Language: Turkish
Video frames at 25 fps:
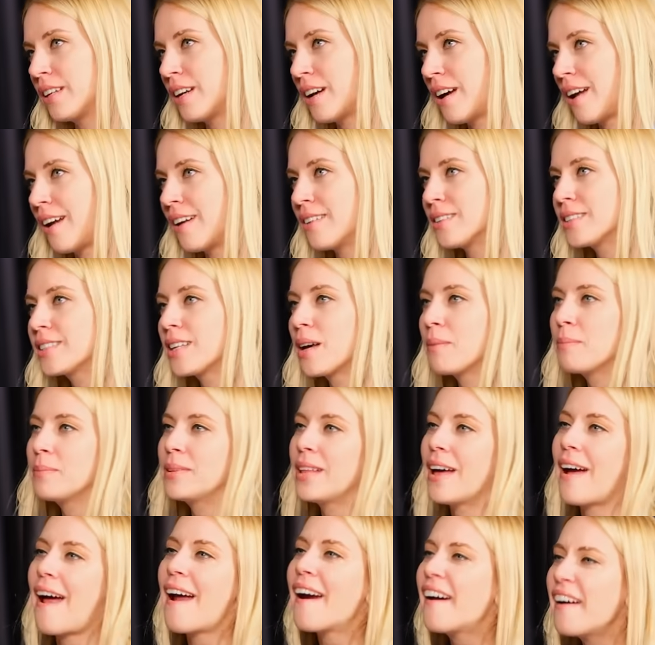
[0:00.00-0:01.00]
yani. Sen bir
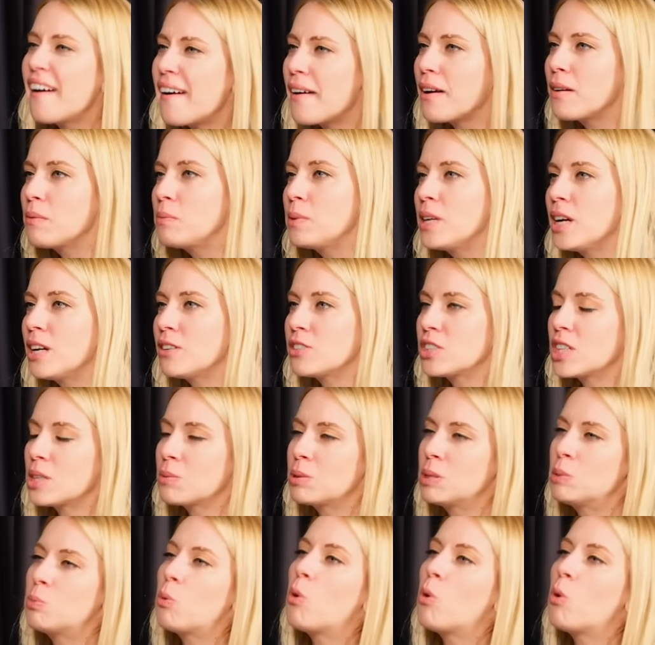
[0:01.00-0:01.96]
de er bir yavşak tip